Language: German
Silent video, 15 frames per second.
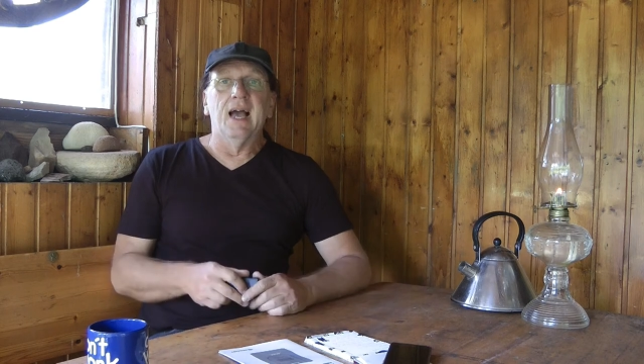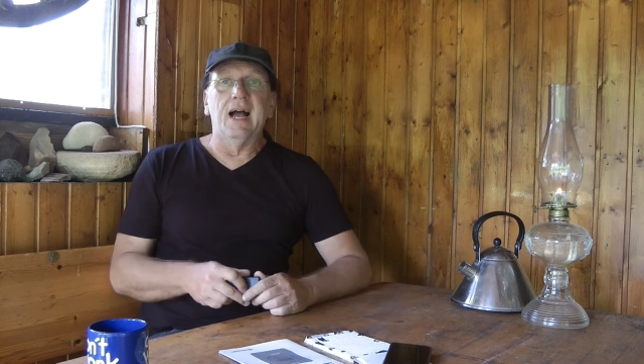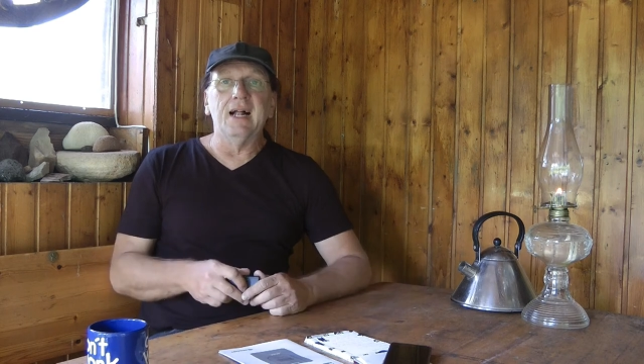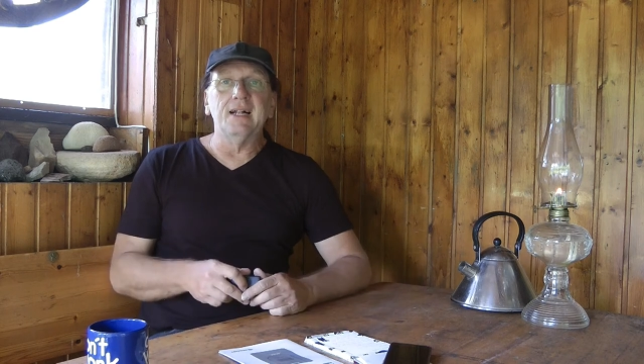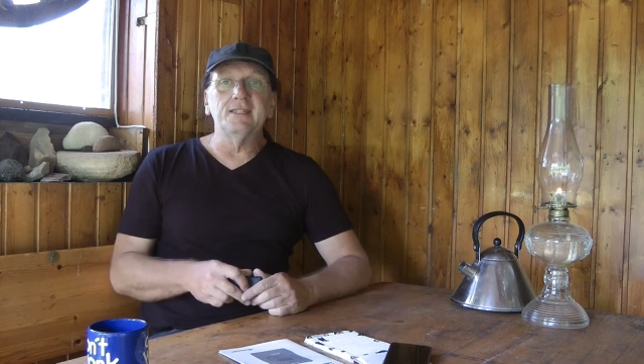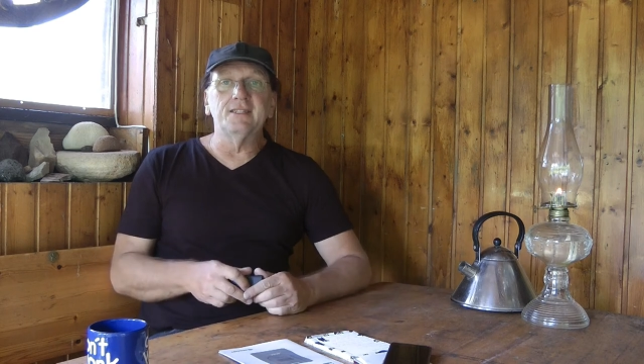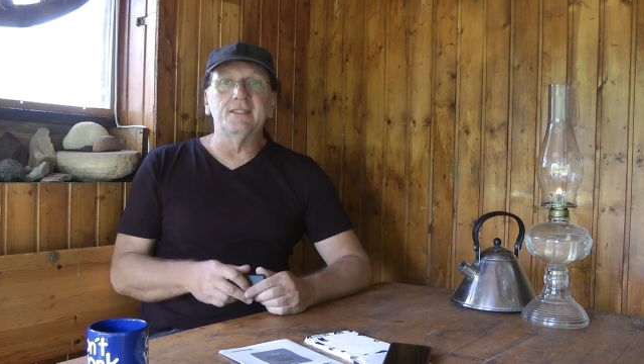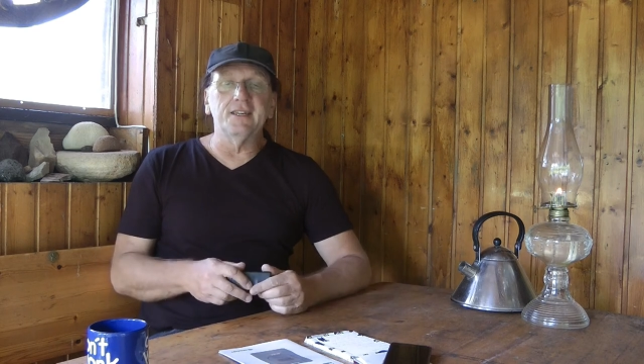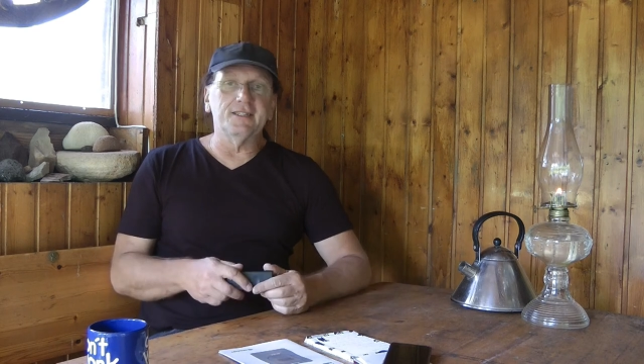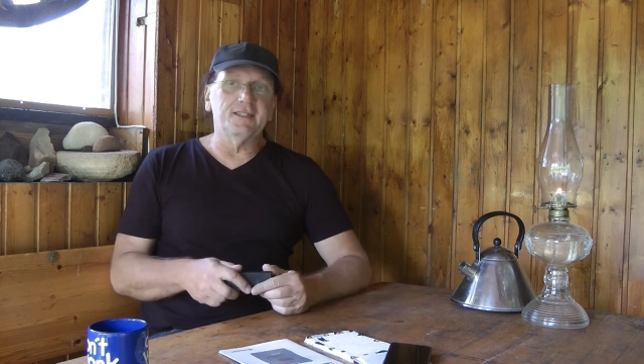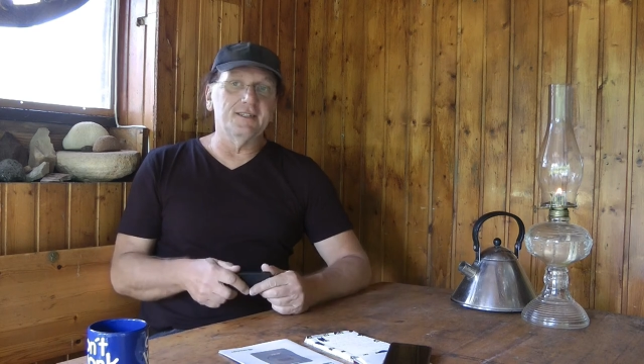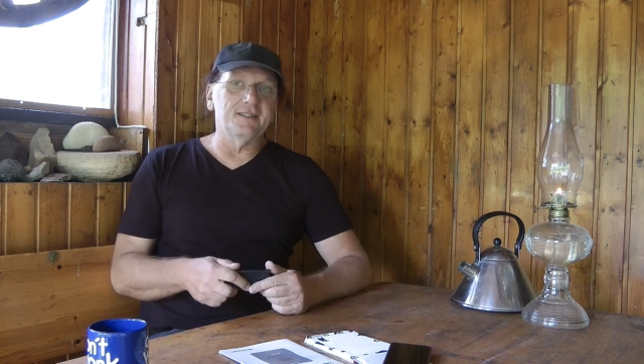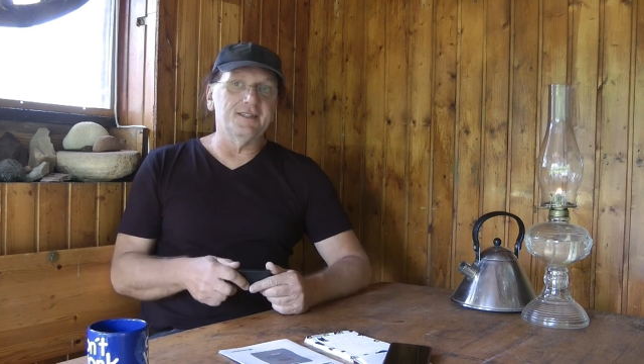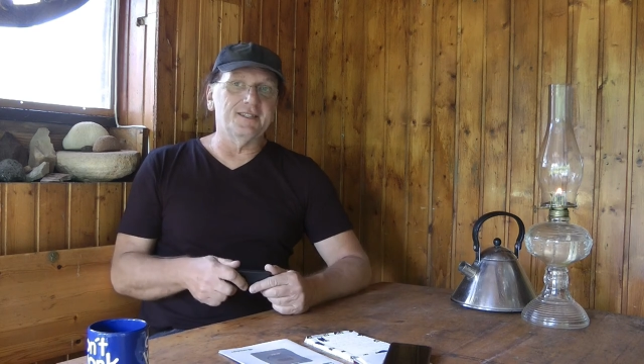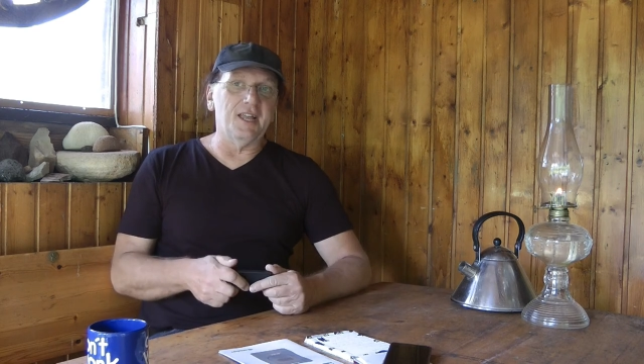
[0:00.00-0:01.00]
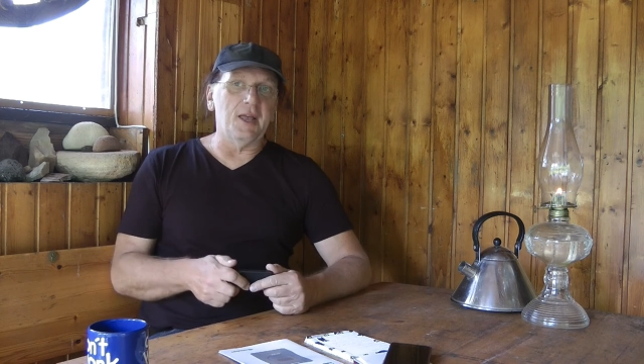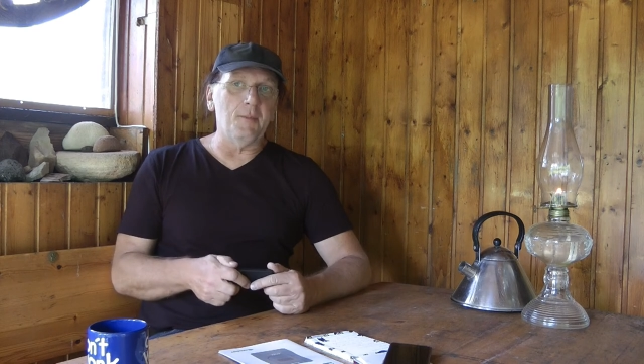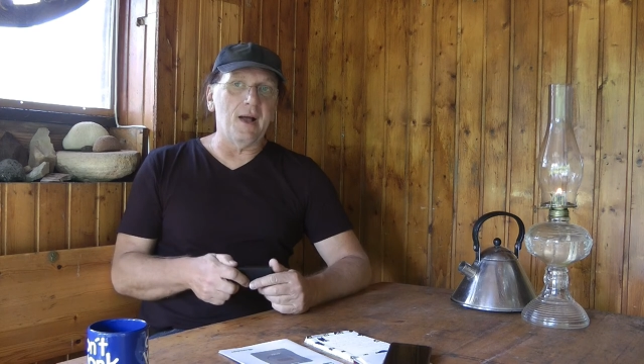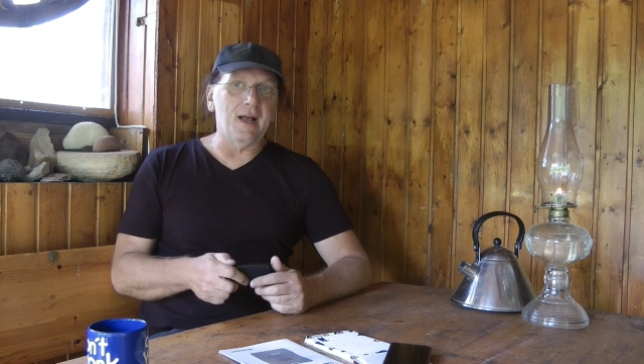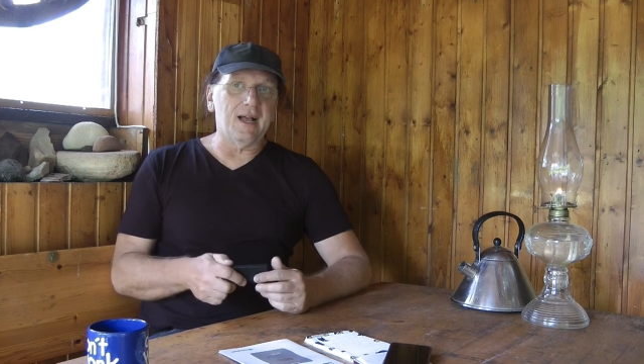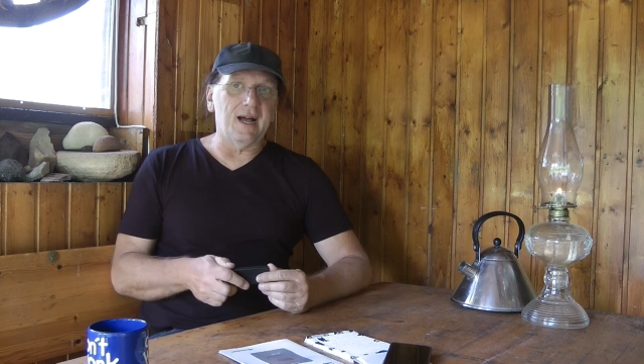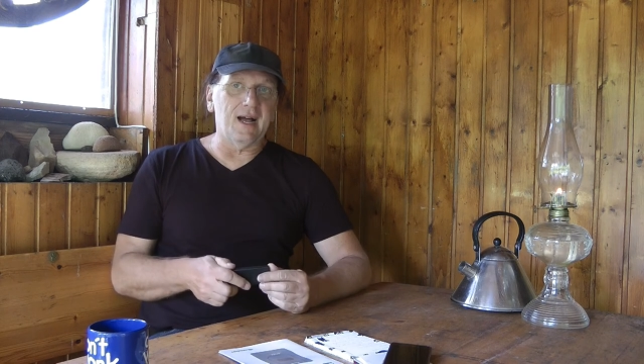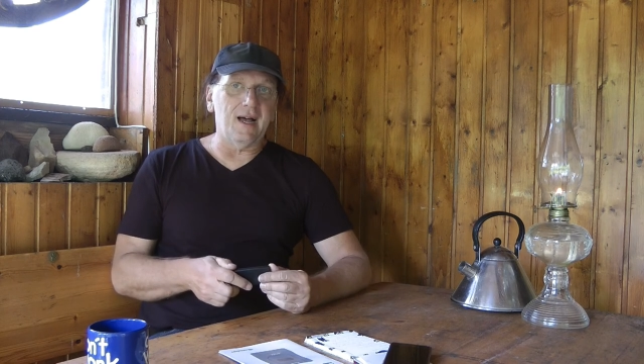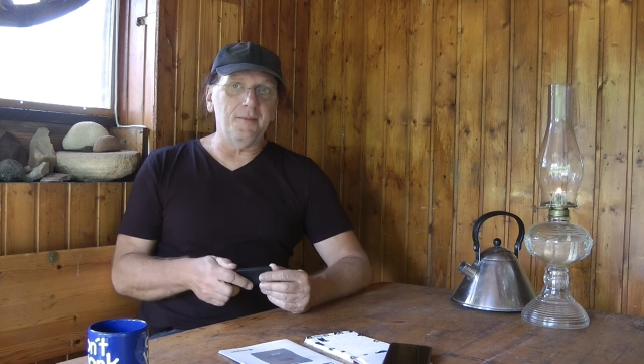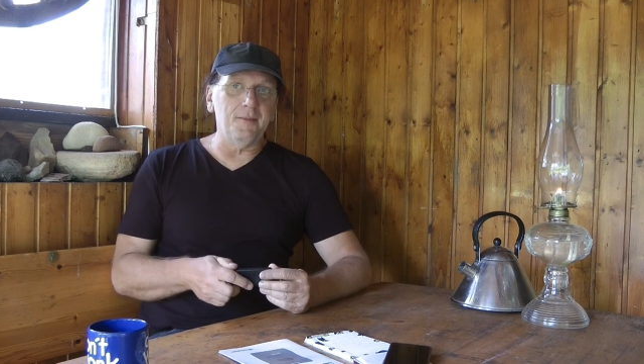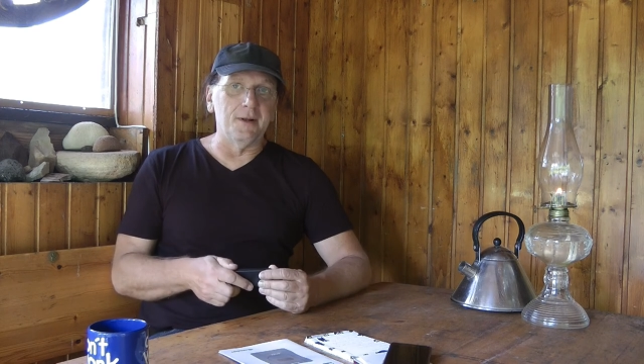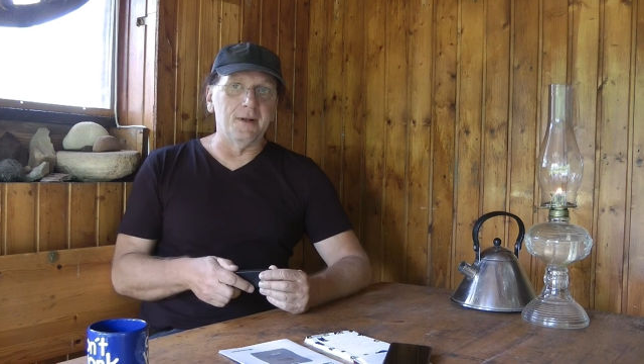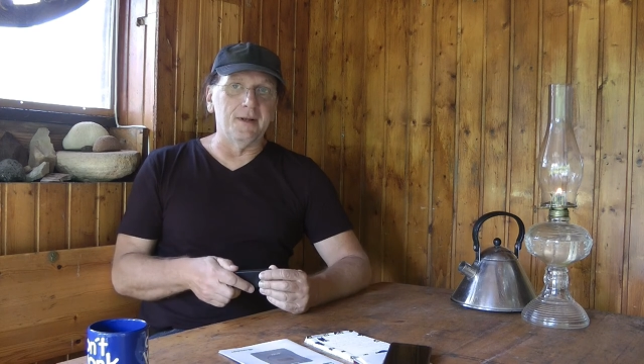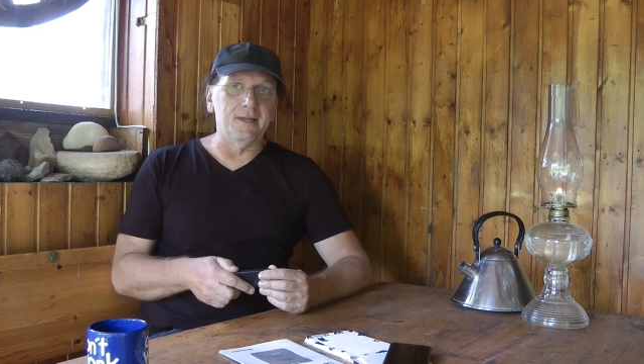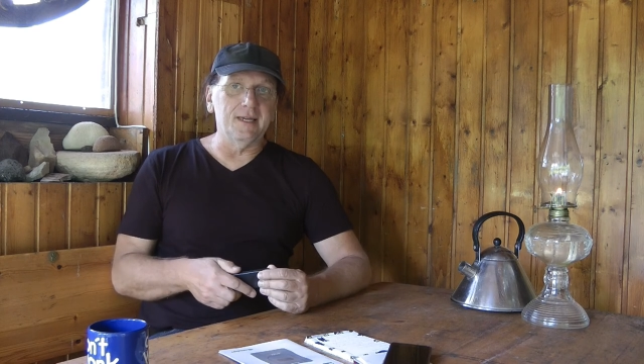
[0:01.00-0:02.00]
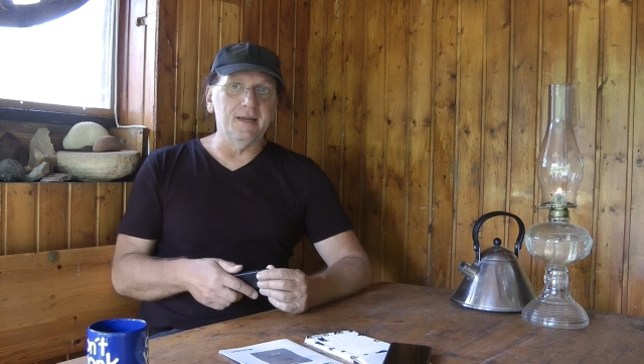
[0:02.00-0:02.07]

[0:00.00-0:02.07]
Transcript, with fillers: Als nächstes das Thema Kabel.